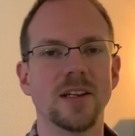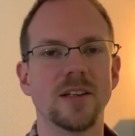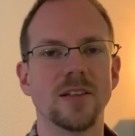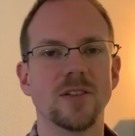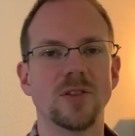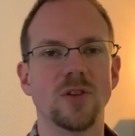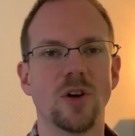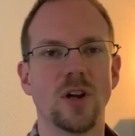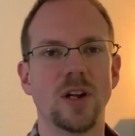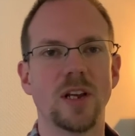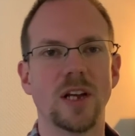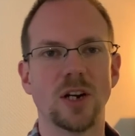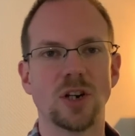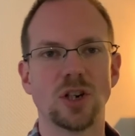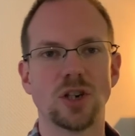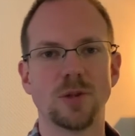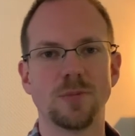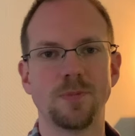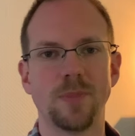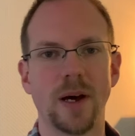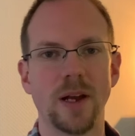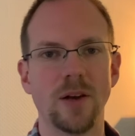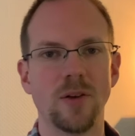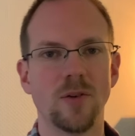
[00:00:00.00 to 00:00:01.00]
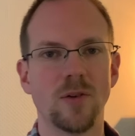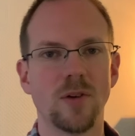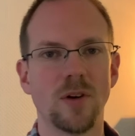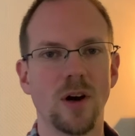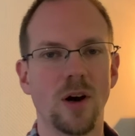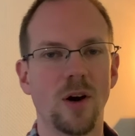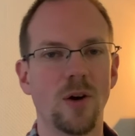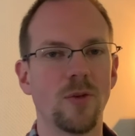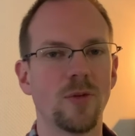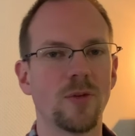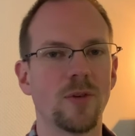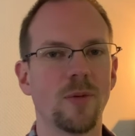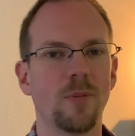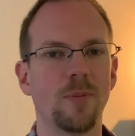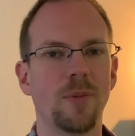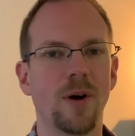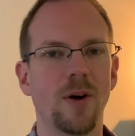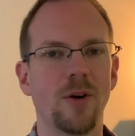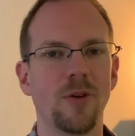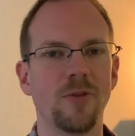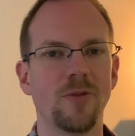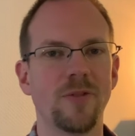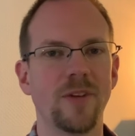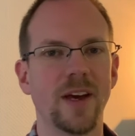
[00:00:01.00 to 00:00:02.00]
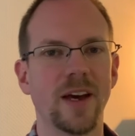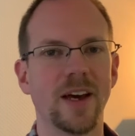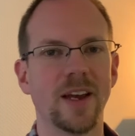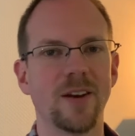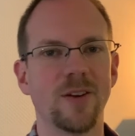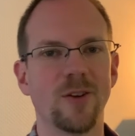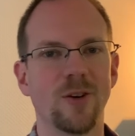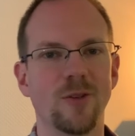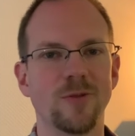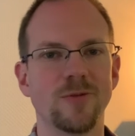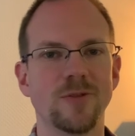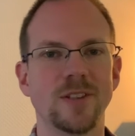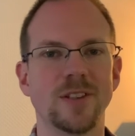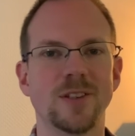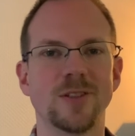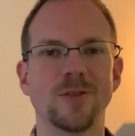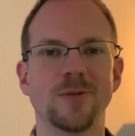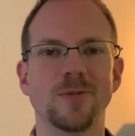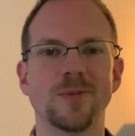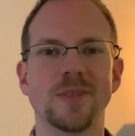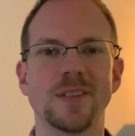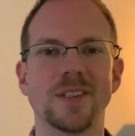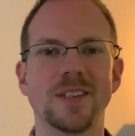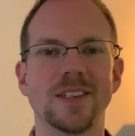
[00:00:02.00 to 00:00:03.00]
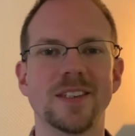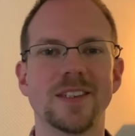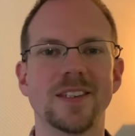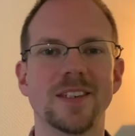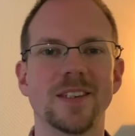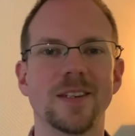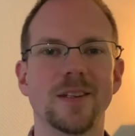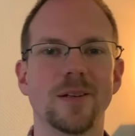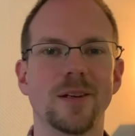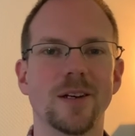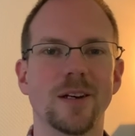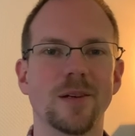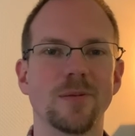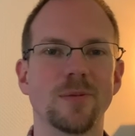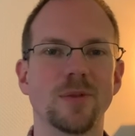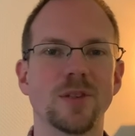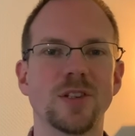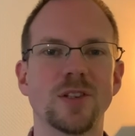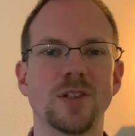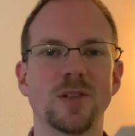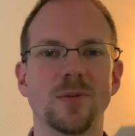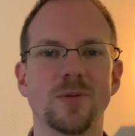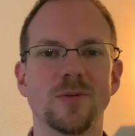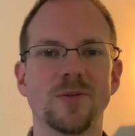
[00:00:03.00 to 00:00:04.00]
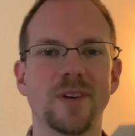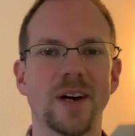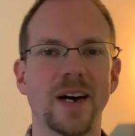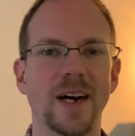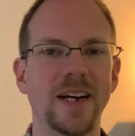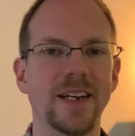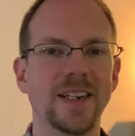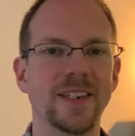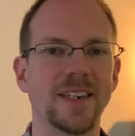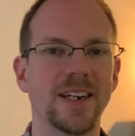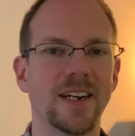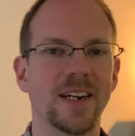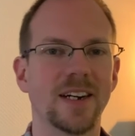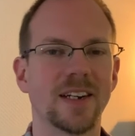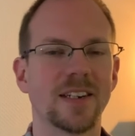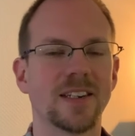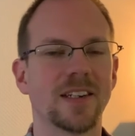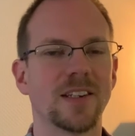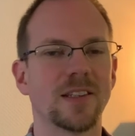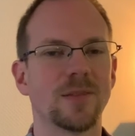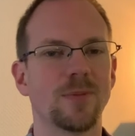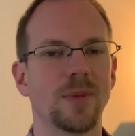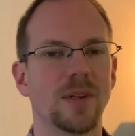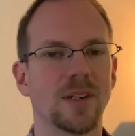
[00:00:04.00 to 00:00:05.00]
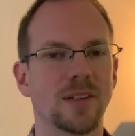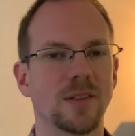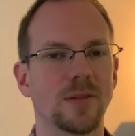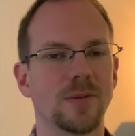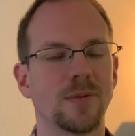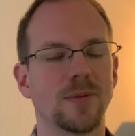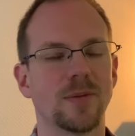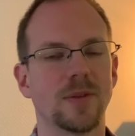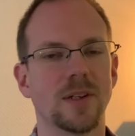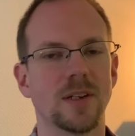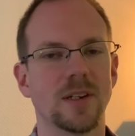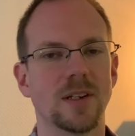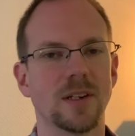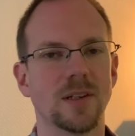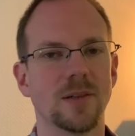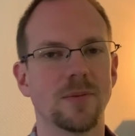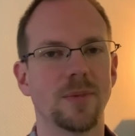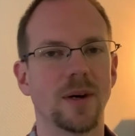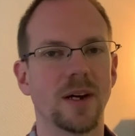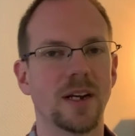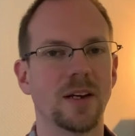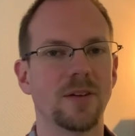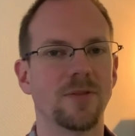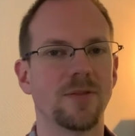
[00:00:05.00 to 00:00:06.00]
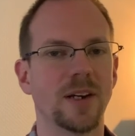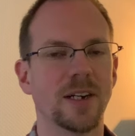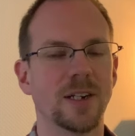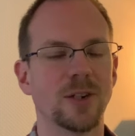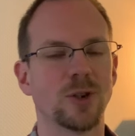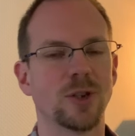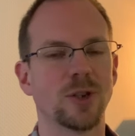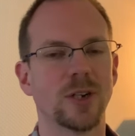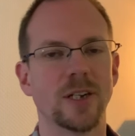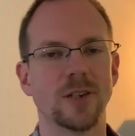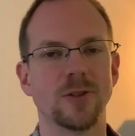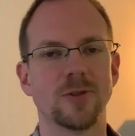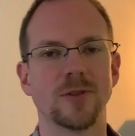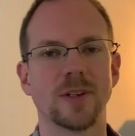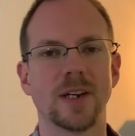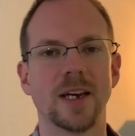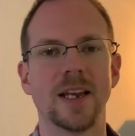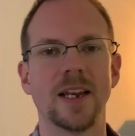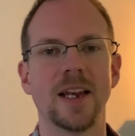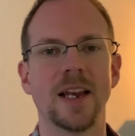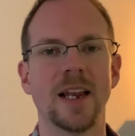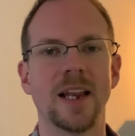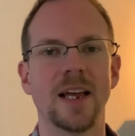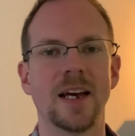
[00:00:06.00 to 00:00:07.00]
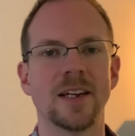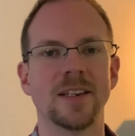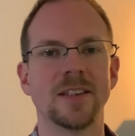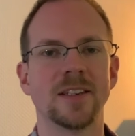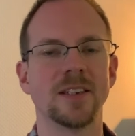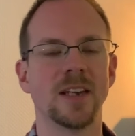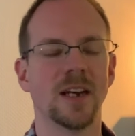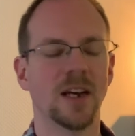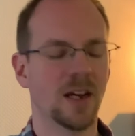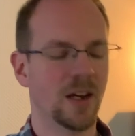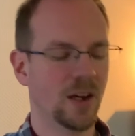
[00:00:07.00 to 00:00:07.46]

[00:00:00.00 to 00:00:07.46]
soll der Spannung aufgebaut werden, hoffe ich zumindest äh, bis zum Freitag, dass man es äh, bei der Veranstaltung kennenlernt